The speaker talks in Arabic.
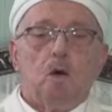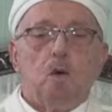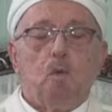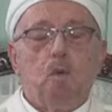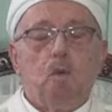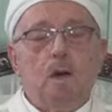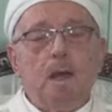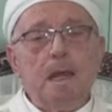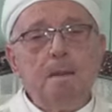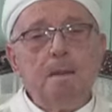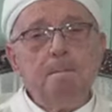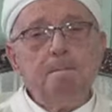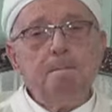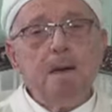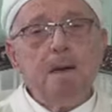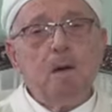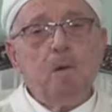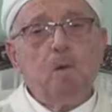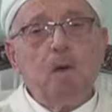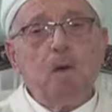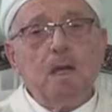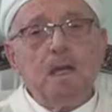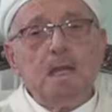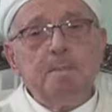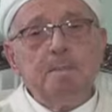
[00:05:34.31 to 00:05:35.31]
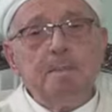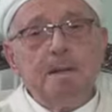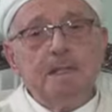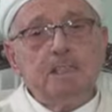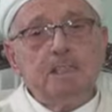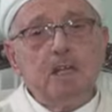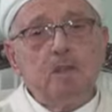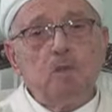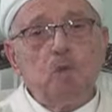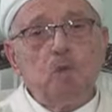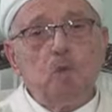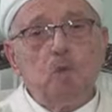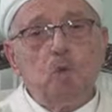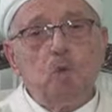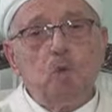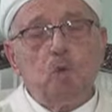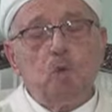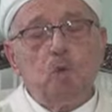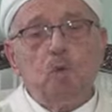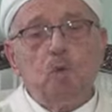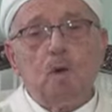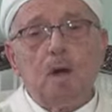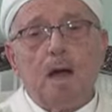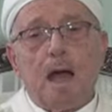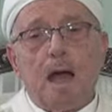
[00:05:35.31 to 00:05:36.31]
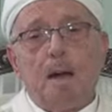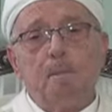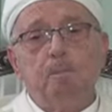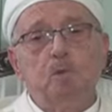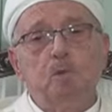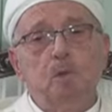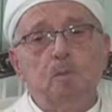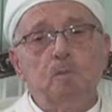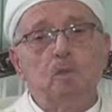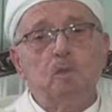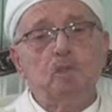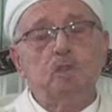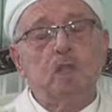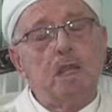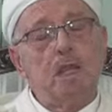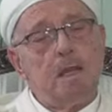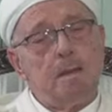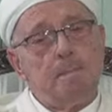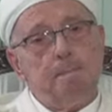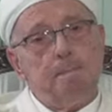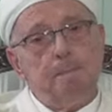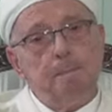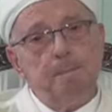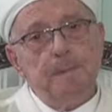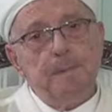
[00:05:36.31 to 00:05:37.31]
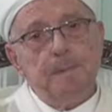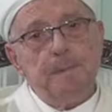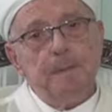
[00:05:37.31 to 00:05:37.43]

ولما أعلم جده عبد المطلب